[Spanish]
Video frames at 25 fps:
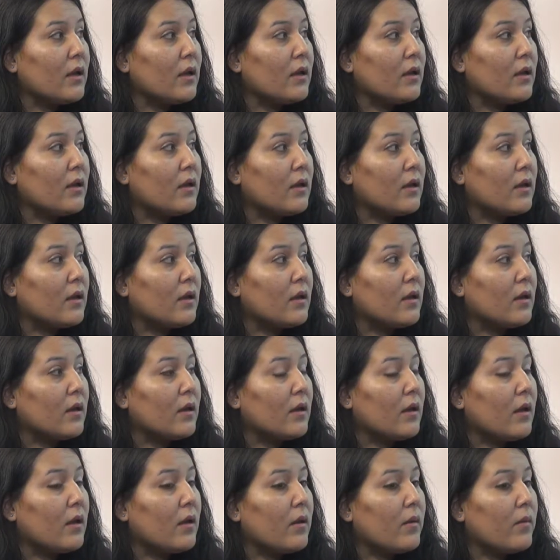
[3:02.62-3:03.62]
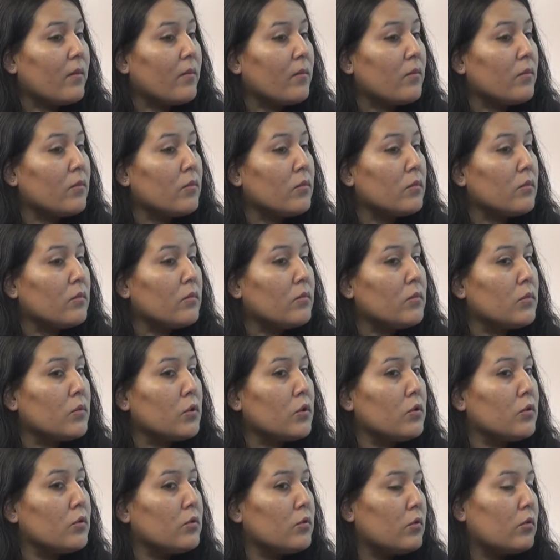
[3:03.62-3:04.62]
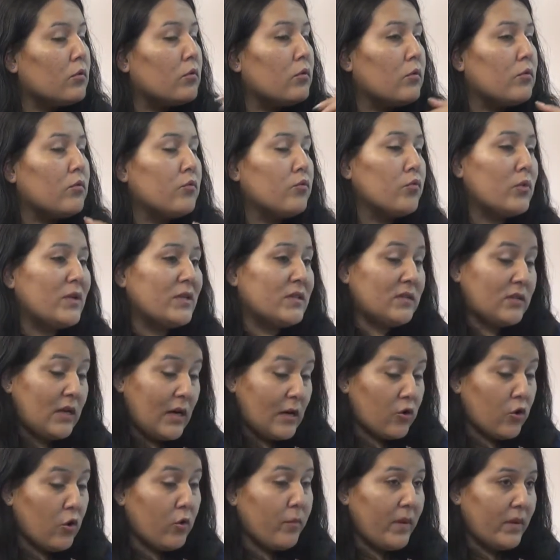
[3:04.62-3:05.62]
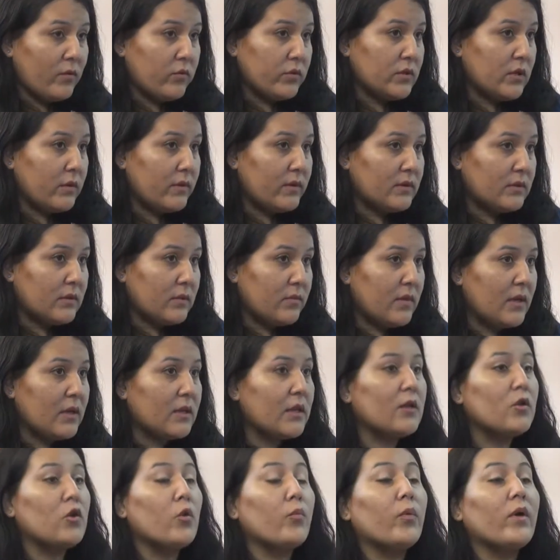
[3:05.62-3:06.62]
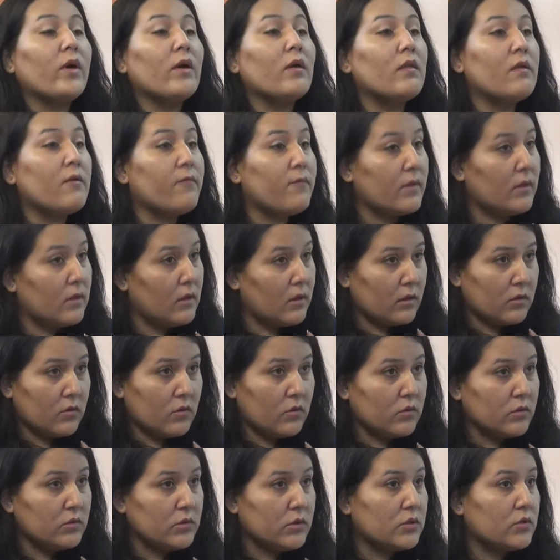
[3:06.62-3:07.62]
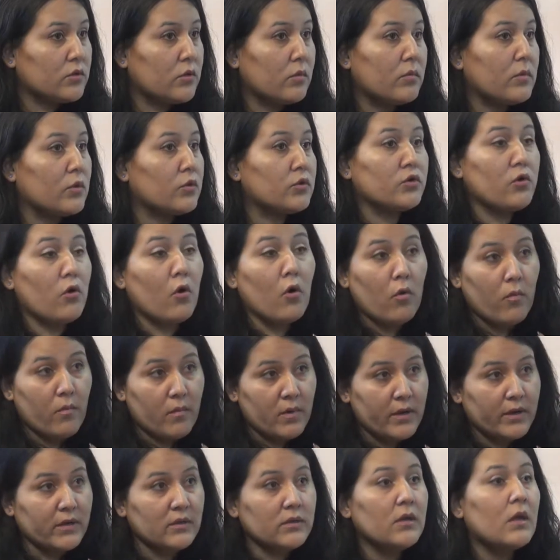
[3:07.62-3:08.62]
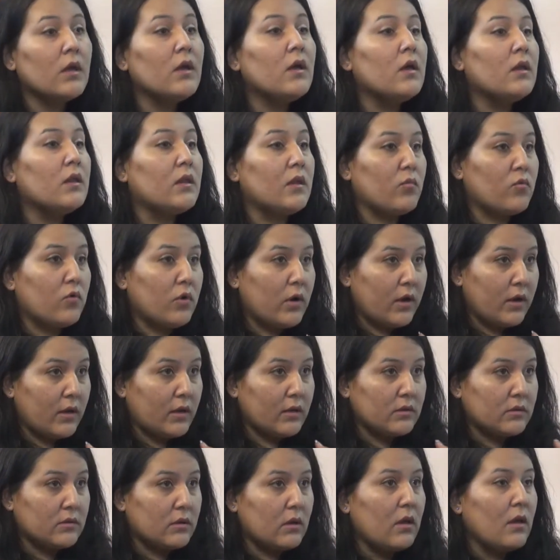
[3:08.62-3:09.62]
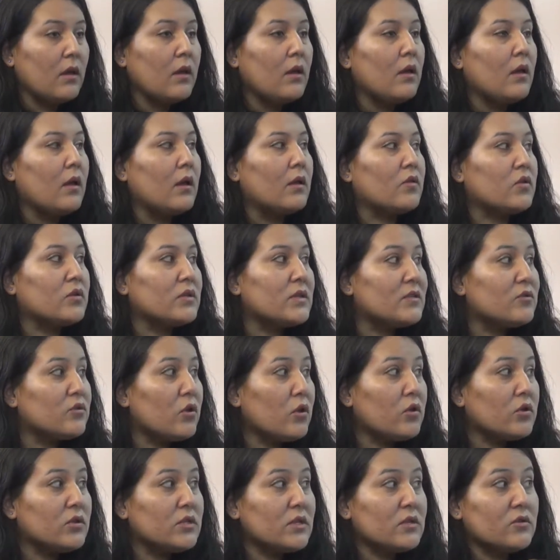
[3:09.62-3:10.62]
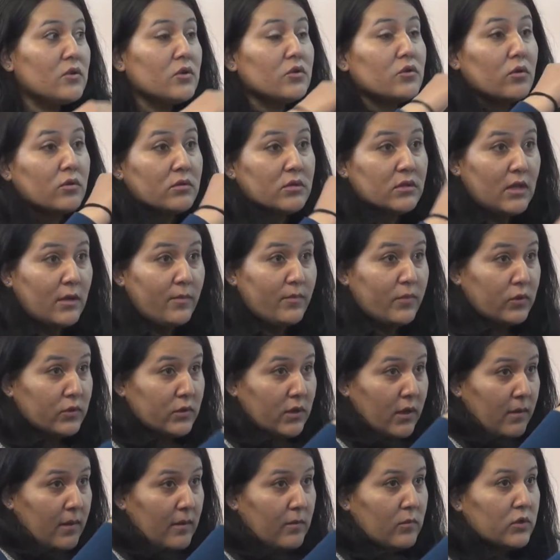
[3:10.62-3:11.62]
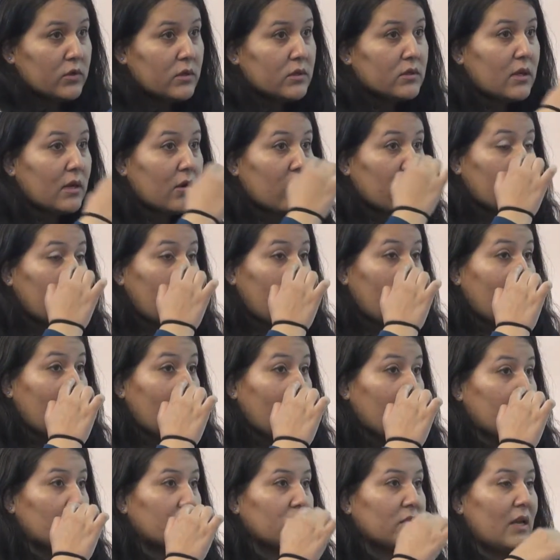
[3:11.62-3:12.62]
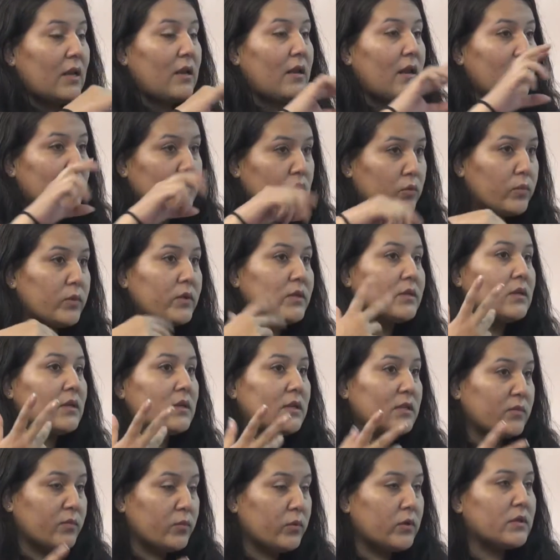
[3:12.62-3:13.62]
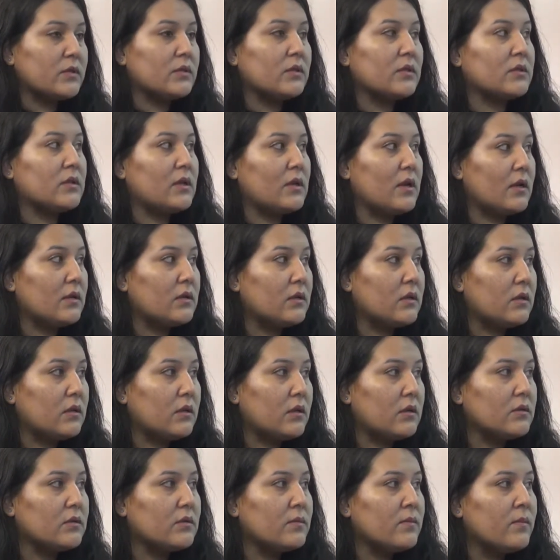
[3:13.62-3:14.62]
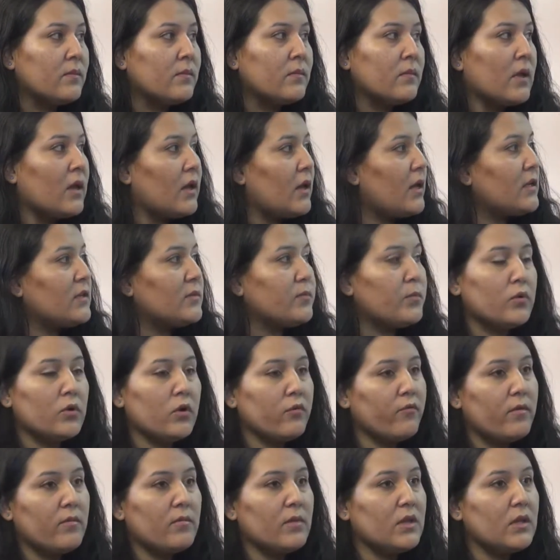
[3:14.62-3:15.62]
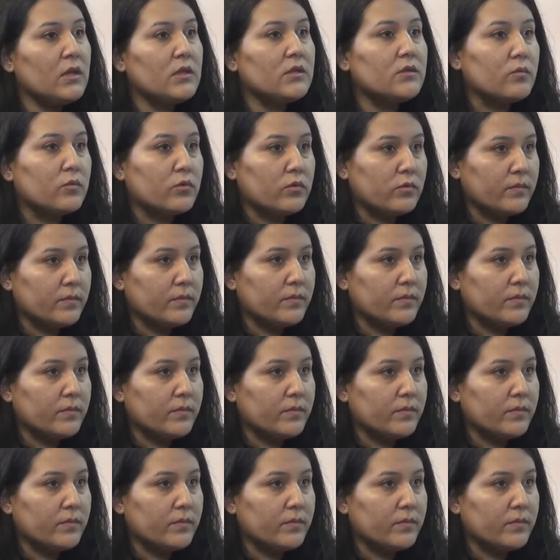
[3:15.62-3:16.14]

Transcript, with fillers: eh, nuestra ropa, nuestra vestimenta no puede definirnos si somos hombres y mujeres. Entonces, todos estos conceptos que vemos desarrollados en las supuestas respuestas de las niñas es puro feminismo,